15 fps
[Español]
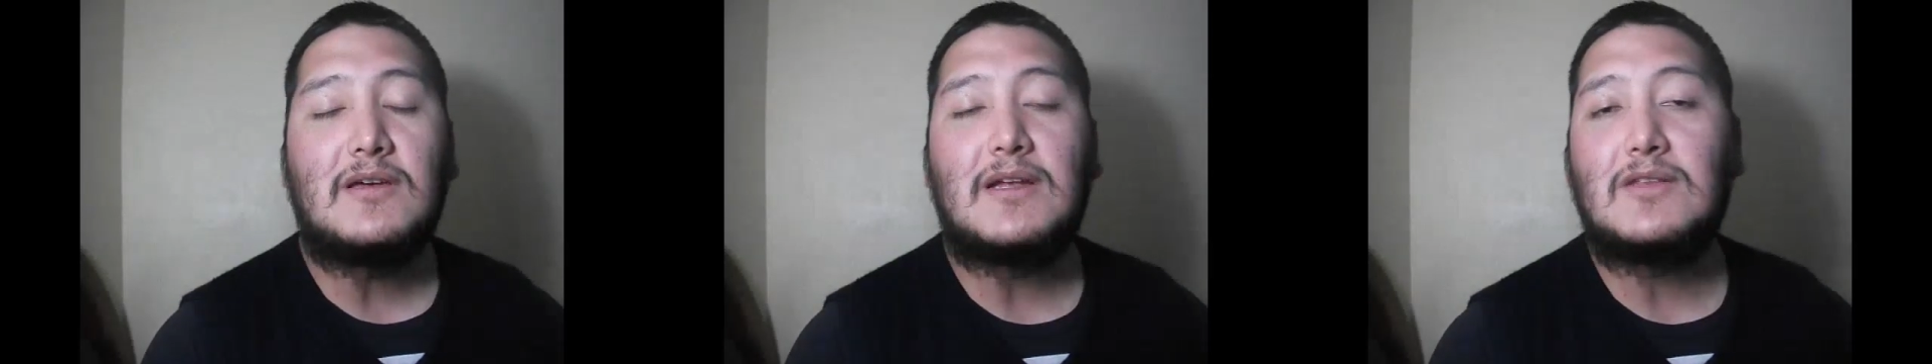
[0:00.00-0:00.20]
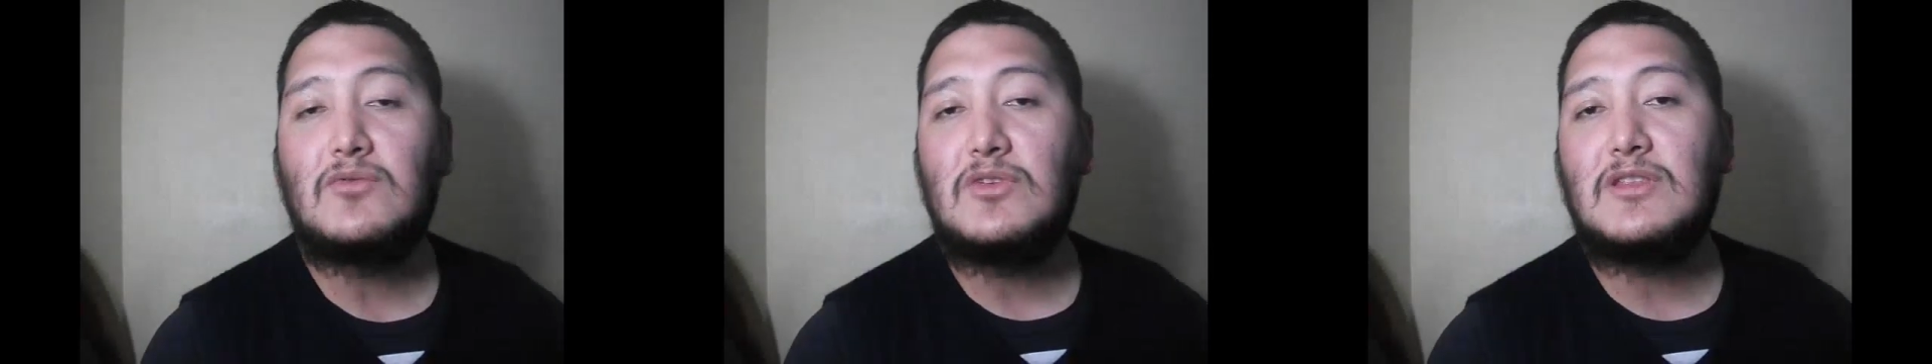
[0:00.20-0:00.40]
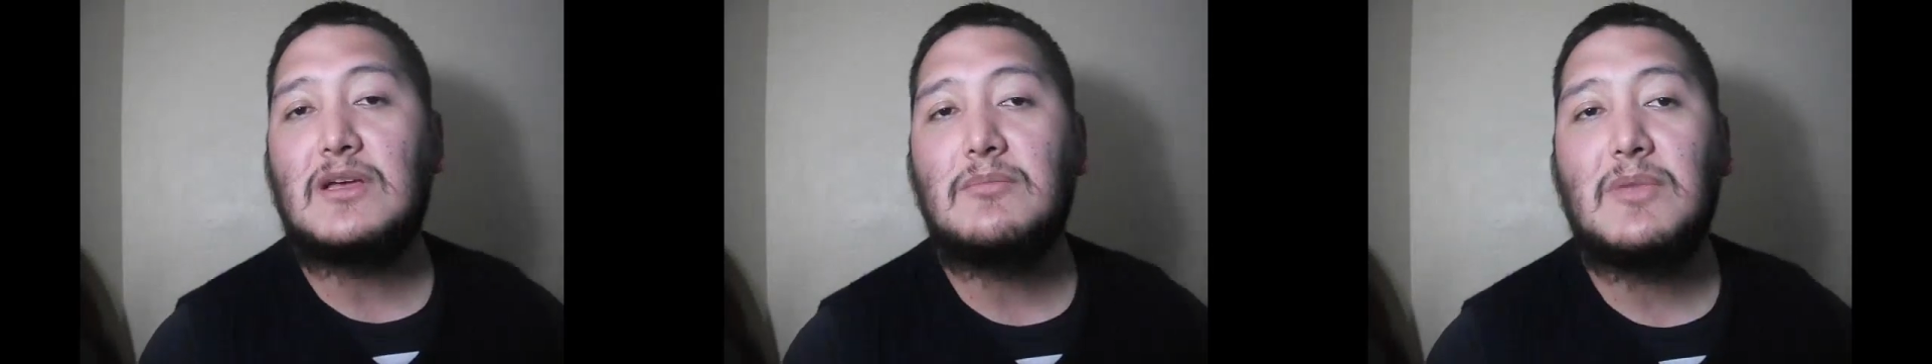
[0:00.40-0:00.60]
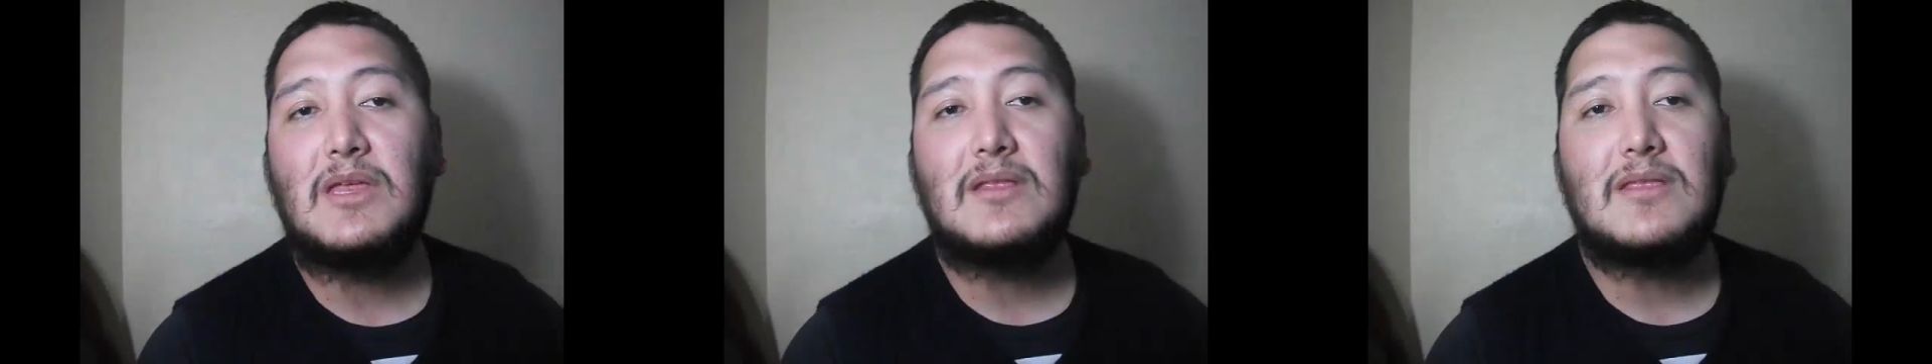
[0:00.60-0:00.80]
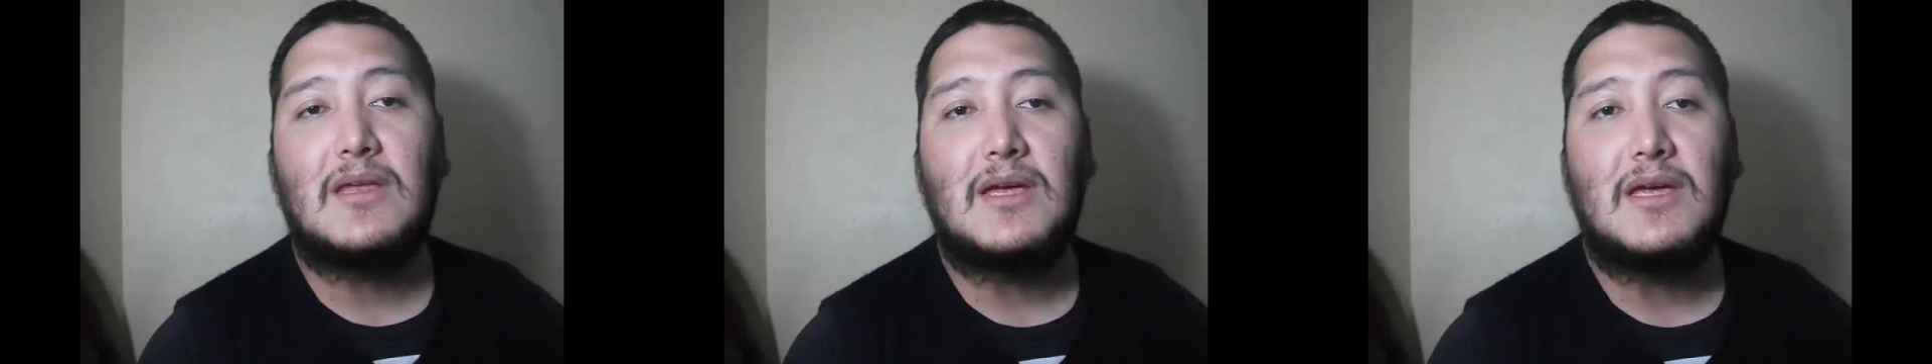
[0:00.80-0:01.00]

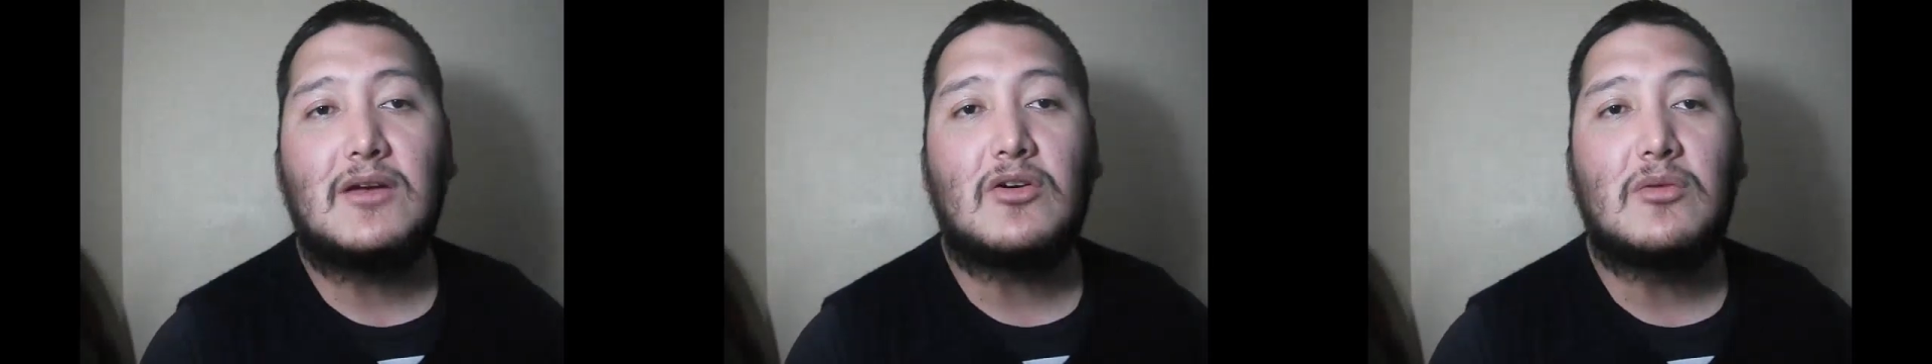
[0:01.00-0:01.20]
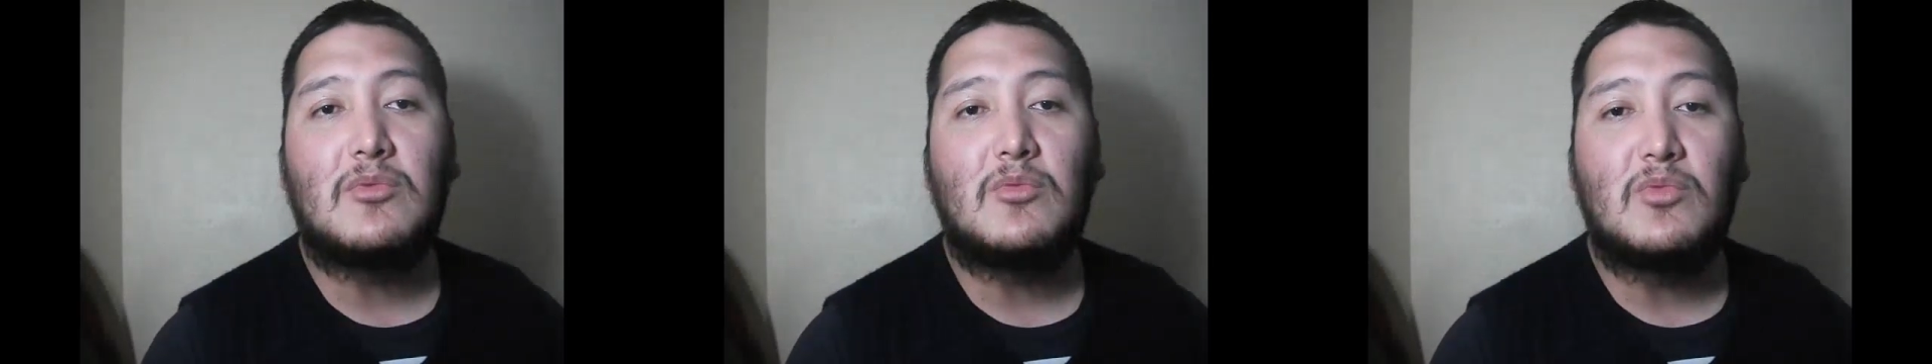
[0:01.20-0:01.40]
gratuitamente como